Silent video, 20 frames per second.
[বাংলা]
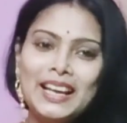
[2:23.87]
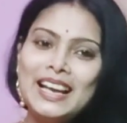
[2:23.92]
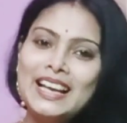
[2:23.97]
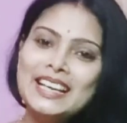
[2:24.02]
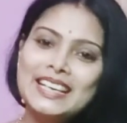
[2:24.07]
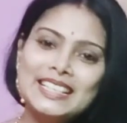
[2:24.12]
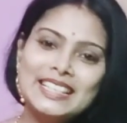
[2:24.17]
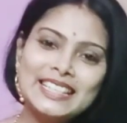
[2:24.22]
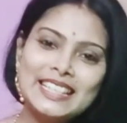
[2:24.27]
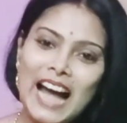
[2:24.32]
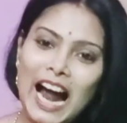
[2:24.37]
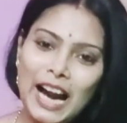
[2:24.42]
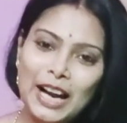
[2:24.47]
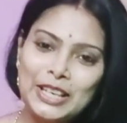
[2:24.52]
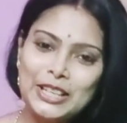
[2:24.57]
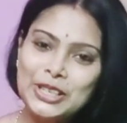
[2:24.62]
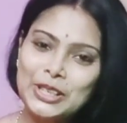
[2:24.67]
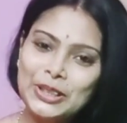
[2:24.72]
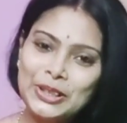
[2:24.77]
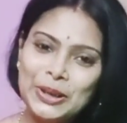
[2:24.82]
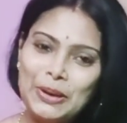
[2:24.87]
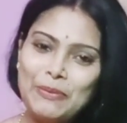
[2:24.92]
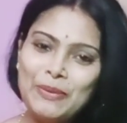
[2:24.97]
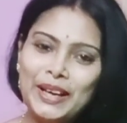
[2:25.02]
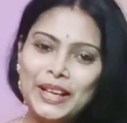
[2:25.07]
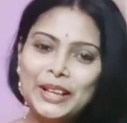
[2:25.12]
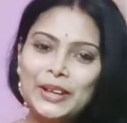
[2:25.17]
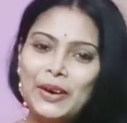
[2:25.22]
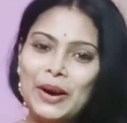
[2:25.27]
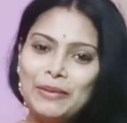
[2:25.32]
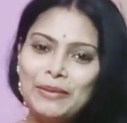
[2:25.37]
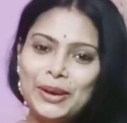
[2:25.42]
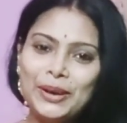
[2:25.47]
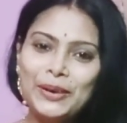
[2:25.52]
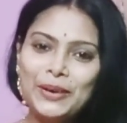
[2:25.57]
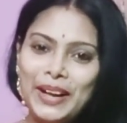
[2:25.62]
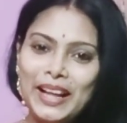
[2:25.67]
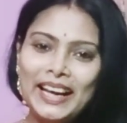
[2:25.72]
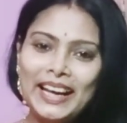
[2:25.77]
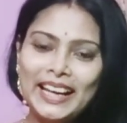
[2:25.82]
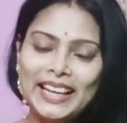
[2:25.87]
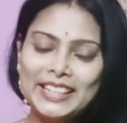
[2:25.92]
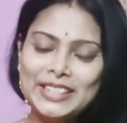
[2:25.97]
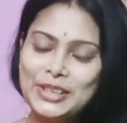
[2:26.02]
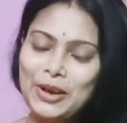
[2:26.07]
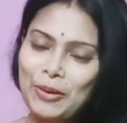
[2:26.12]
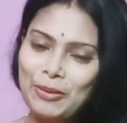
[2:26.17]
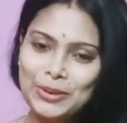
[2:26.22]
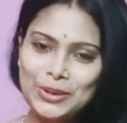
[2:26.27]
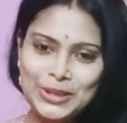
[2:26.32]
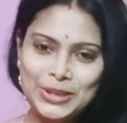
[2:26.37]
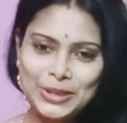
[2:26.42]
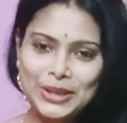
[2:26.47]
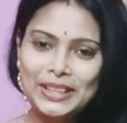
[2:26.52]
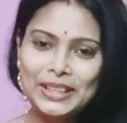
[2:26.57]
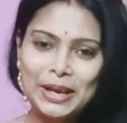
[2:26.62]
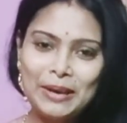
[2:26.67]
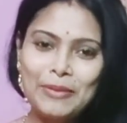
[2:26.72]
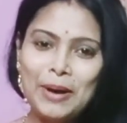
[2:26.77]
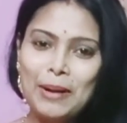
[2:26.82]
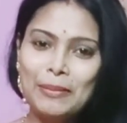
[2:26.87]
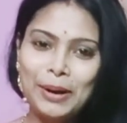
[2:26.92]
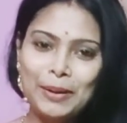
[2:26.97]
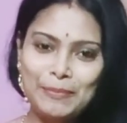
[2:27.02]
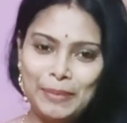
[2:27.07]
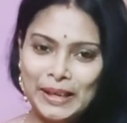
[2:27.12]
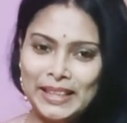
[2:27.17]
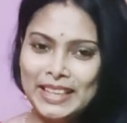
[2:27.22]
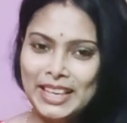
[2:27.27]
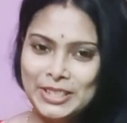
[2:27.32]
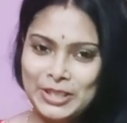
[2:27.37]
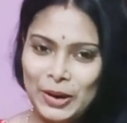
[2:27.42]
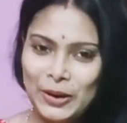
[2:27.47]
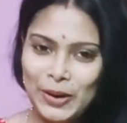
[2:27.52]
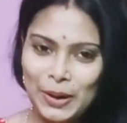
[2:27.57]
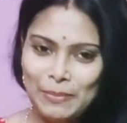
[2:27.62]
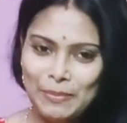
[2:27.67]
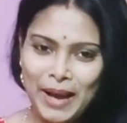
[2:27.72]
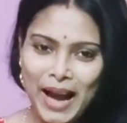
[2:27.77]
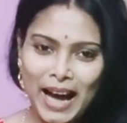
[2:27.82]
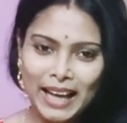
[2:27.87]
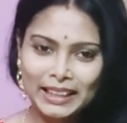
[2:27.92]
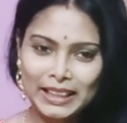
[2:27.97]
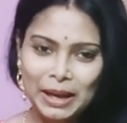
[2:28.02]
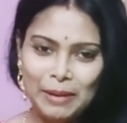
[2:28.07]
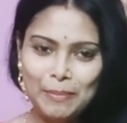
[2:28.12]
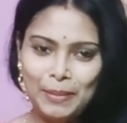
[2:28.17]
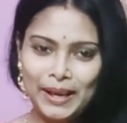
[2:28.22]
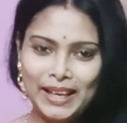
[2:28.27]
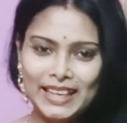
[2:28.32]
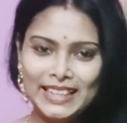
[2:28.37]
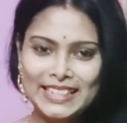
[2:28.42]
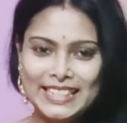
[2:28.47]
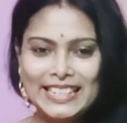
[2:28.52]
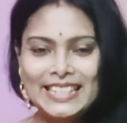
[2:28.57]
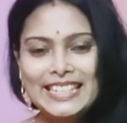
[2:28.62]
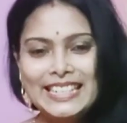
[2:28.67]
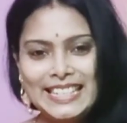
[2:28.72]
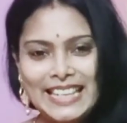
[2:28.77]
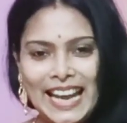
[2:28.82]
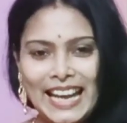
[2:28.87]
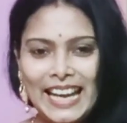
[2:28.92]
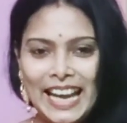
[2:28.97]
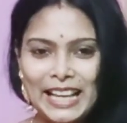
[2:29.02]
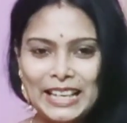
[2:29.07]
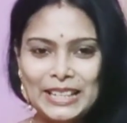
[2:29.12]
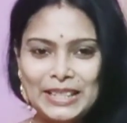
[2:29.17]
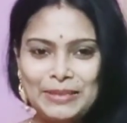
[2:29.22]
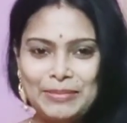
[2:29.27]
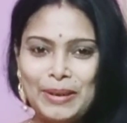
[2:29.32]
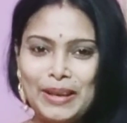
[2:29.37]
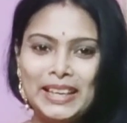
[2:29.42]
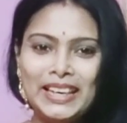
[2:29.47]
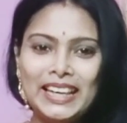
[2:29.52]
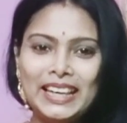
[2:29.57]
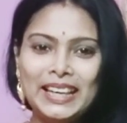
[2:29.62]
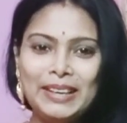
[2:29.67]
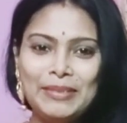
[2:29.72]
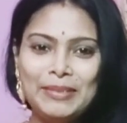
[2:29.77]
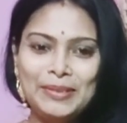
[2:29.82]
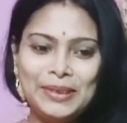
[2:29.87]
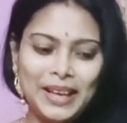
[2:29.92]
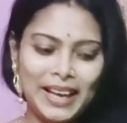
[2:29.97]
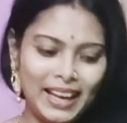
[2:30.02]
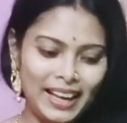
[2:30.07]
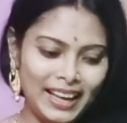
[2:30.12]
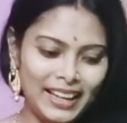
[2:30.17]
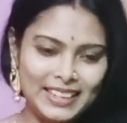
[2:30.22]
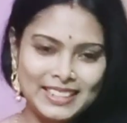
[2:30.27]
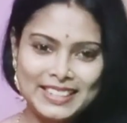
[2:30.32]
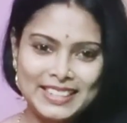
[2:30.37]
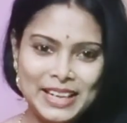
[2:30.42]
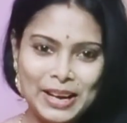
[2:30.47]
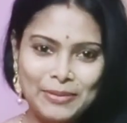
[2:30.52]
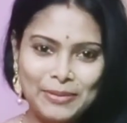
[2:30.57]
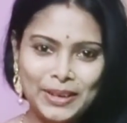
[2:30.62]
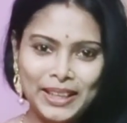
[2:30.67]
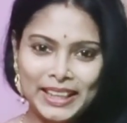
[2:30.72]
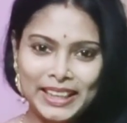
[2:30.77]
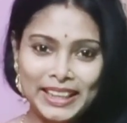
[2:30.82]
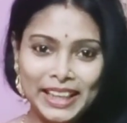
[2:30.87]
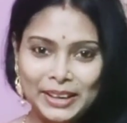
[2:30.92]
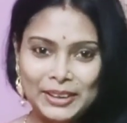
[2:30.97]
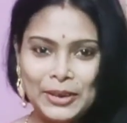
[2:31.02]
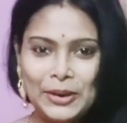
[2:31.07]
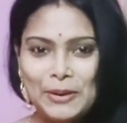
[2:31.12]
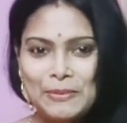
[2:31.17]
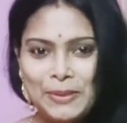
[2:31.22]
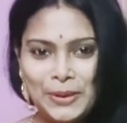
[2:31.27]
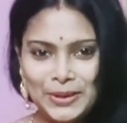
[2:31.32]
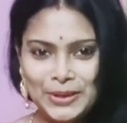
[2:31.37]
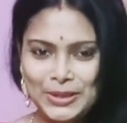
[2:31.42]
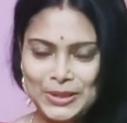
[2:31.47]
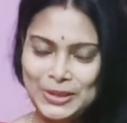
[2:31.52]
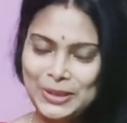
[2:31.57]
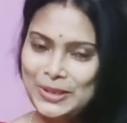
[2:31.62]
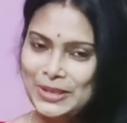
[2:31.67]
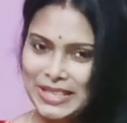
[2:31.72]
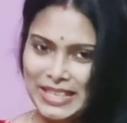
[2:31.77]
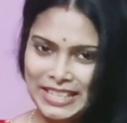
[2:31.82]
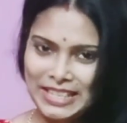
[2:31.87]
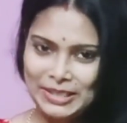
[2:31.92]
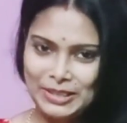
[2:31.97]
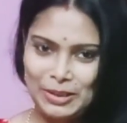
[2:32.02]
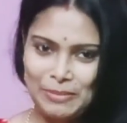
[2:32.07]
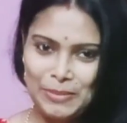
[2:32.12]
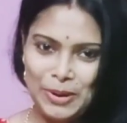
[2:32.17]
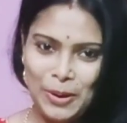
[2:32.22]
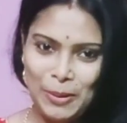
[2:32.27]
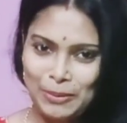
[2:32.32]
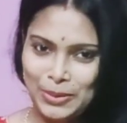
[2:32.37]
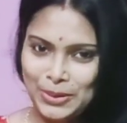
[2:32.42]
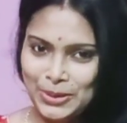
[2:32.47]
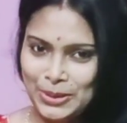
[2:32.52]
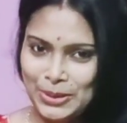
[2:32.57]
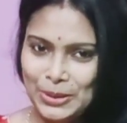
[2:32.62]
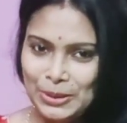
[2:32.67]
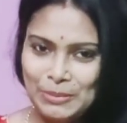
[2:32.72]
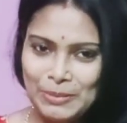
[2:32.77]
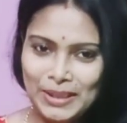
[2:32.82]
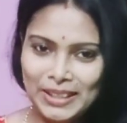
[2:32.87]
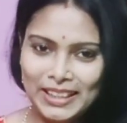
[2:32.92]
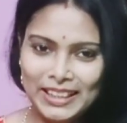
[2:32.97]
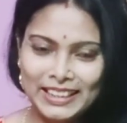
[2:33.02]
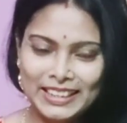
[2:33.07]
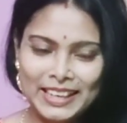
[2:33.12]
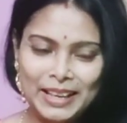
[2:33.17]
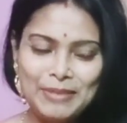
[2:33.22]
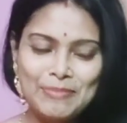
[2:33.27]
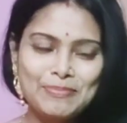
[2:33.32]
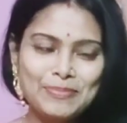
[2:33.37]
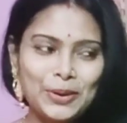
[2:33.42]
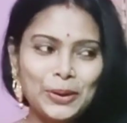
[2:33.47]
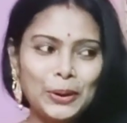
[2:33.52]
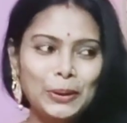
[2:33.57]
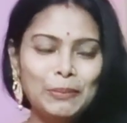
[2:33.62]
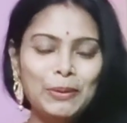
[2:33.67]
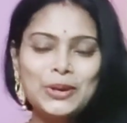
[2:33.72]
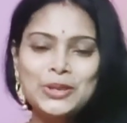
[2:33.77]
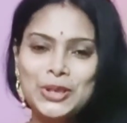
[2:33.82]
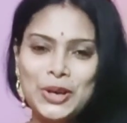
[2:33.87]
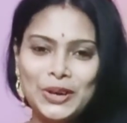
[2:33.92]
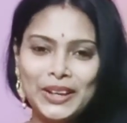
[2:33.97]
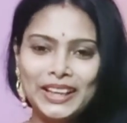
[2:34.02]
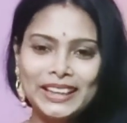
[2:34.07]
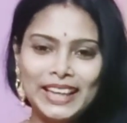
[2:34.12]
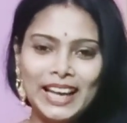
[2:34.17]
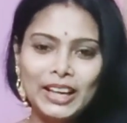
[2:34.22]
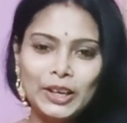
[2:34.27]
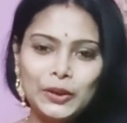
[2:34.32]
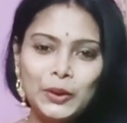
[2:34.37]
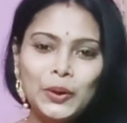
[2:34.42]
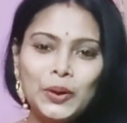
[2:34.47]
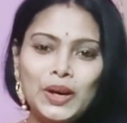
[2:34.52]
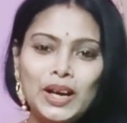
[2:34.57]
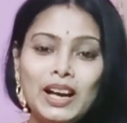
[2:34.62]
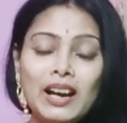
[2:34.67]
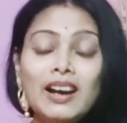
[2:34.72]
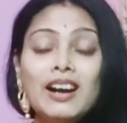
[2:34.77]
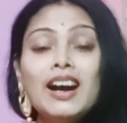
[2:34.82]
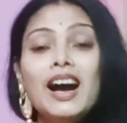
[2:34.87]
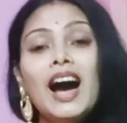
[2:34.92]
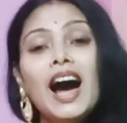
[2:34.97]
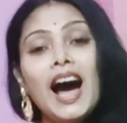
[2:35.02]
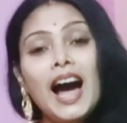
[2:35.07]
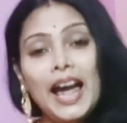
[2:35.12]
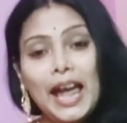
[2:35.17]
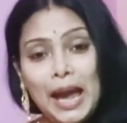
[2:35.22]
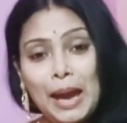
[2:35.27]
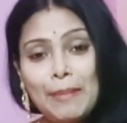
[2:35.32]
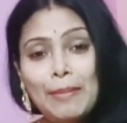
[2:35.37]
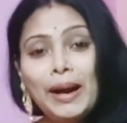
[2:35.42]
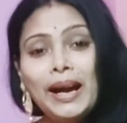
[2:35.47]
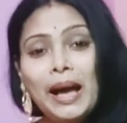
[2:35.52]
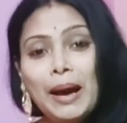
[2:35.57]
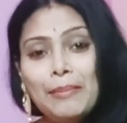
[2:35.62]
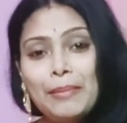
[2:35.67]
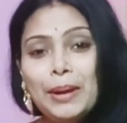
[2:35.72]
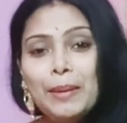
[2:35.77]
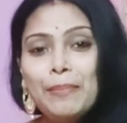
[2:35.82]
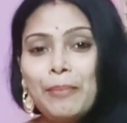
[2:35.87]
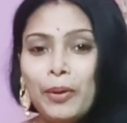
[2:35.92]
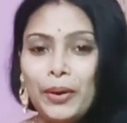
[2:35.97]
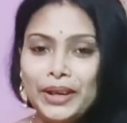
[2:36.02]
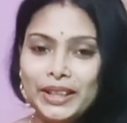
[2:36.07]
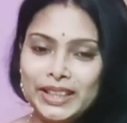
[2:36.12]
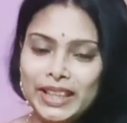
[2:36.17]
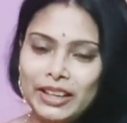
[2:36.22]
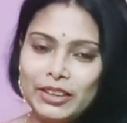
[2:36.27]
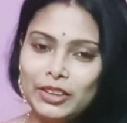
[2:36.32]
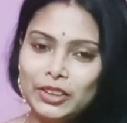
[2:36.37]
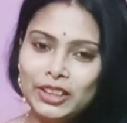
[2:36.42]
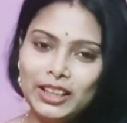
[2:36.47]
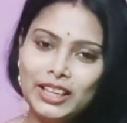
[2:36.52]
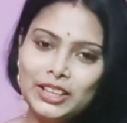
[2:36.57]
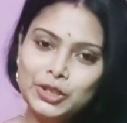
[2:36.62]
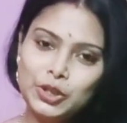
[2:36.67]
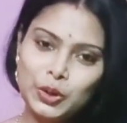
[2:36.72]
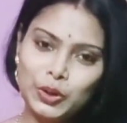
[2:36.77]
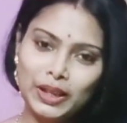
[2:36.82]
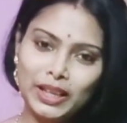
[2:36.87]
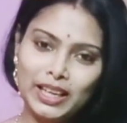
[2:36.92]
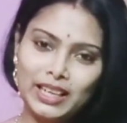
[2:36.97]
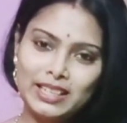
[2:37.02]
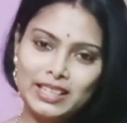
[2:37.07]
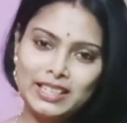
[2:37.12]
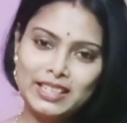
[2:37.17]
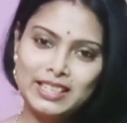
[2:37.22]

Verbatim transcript: তার ছোট্ট ভিডিও আমি করে রেখেছি অবশ্যই দেব আমার পিনটা যখন আমি হাতে পেয়েছি সেই এক্সপেরিমেন্সটা আমার কীরকম হয়েছিল সেটা তো আমি অবশ্যই তোমাদেরকে বলবো সঙ্গে থাকো এবার আমি পয়েন্টের কথায় চলে আসি